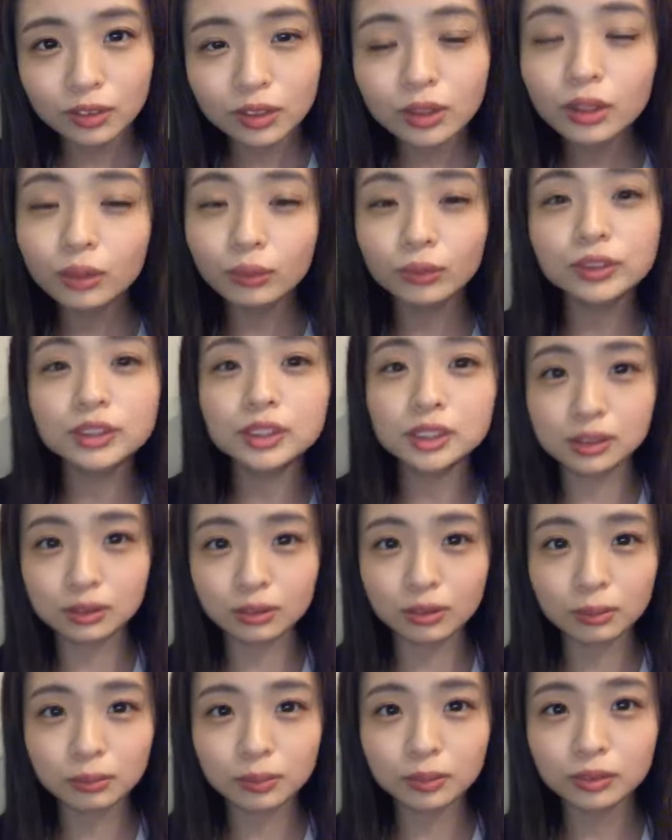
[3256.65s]
え美味し
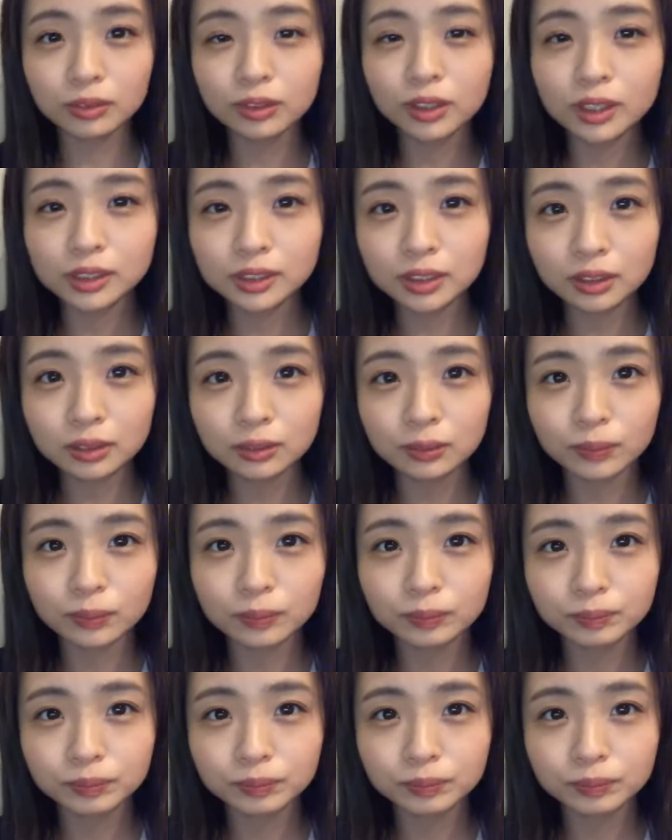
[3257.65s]
そうエビフライサンド